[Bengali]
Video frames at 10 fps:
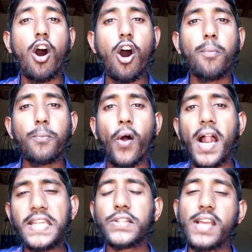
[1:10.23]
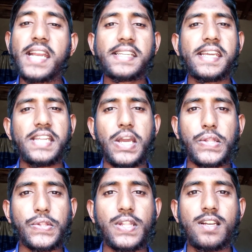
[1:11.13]
অপরাজিত একটি
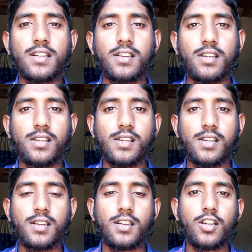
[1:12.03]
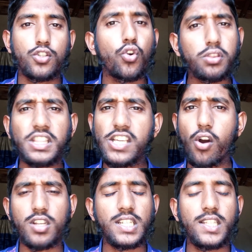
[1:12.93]
ইনিংস সত্যি
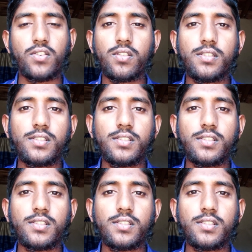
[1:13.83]
অসাধারণ